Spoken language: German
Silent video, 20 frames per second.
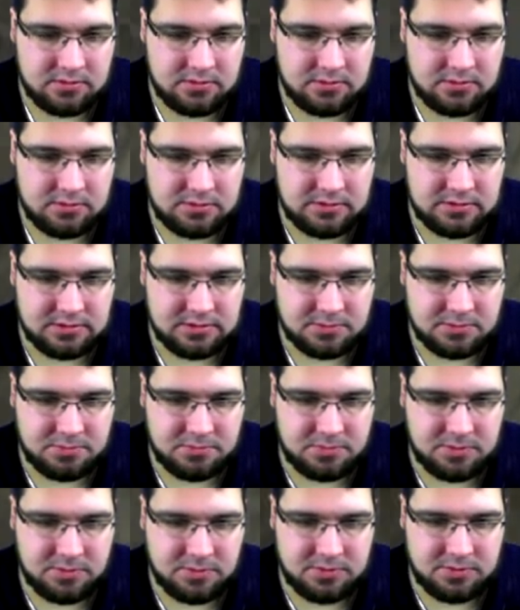Und das
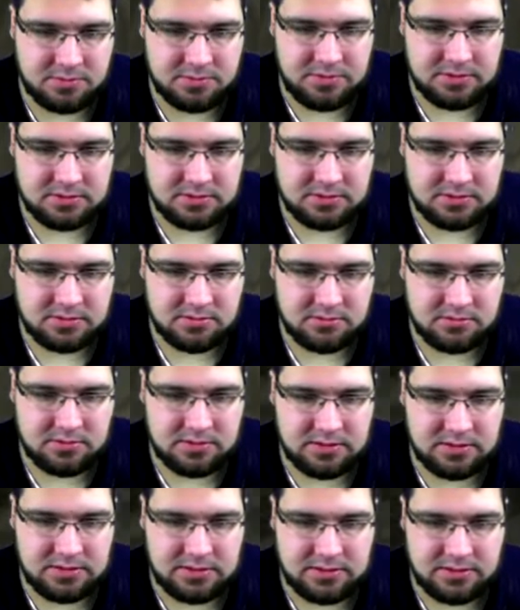baue ich mir jetzt...
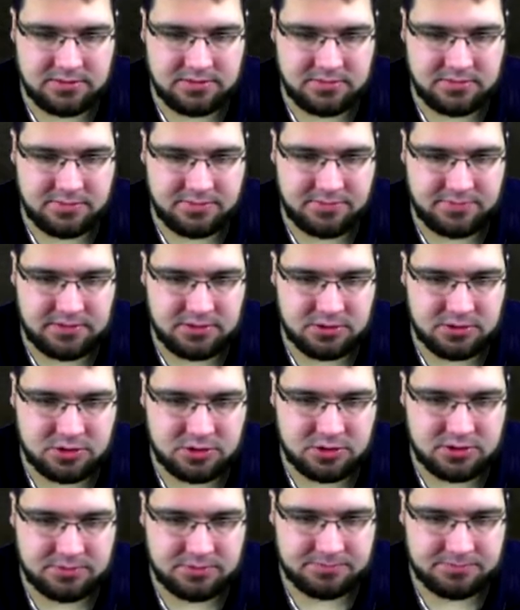Oh, nee, das war falsch.